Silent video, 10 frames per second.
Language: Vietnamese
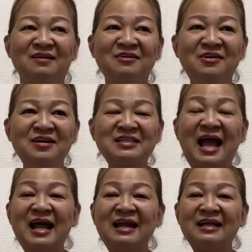người
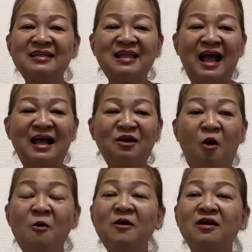ta đã đã
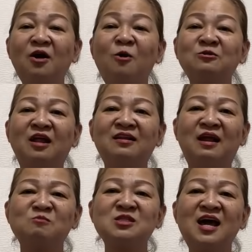cố cố tình
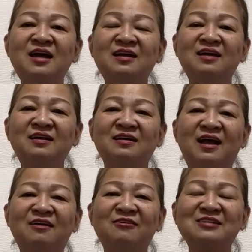làm sai á
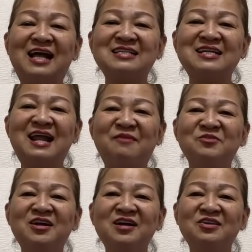là người ta sẽ
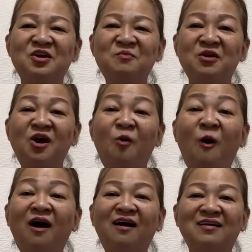làm những cái chuyện mà nó
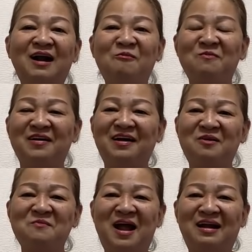khuất ở trong á
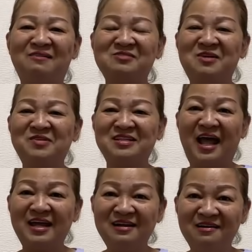các bạn làm sao mình
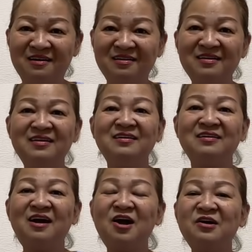thấy được
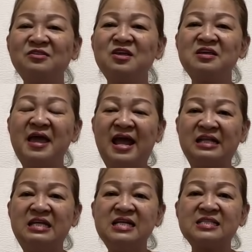đó tiết già
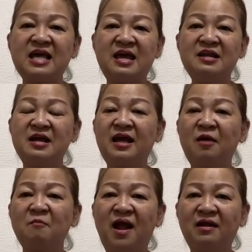chia sẻ để
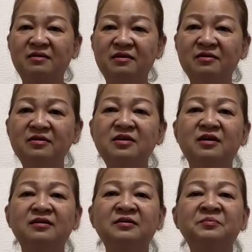các bạn giữ
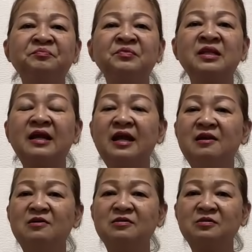vững cái
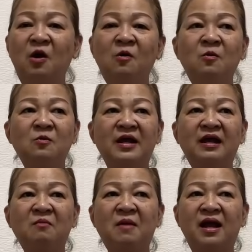đường tu để
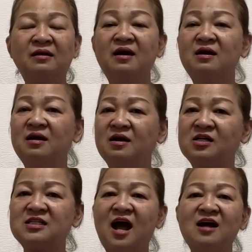các bạn đừng
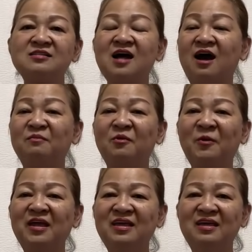có sợ sệt một
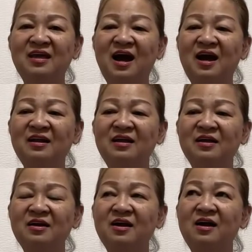cái gì hết
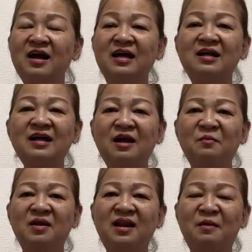đừng có nghĩ
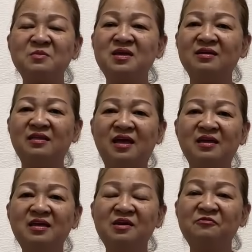rằng mình làm việc
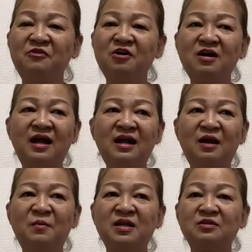thiện việc phước hay
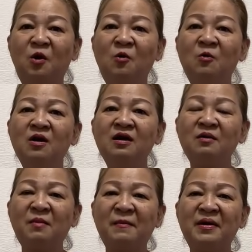là mình tu
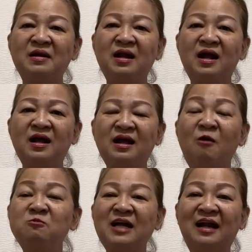mà mình à,
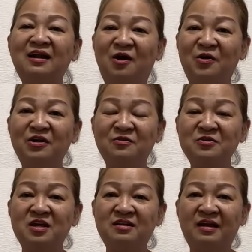không tránh nổi
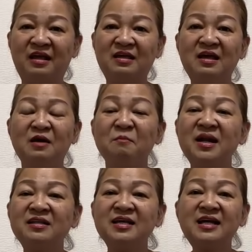con dịch này
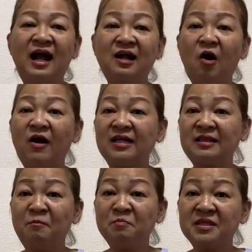mình chỉ cần có cái
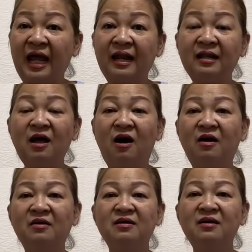tâm tránh
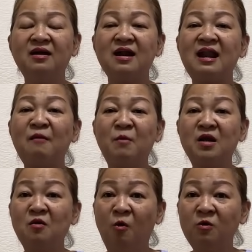thôi là
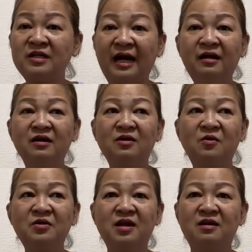mình đủ tránh được
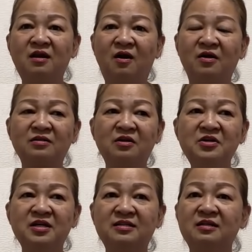con dịch rồi tự
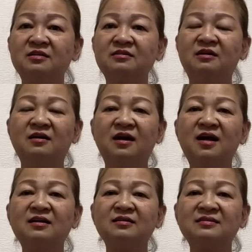vì thường thường
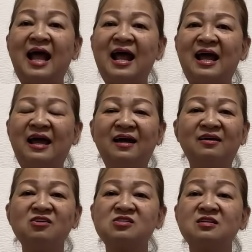á tà
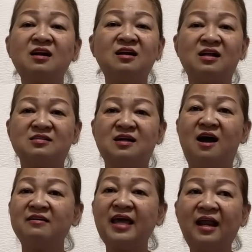nó rất là
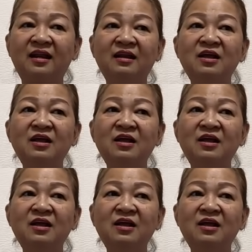sợ tránh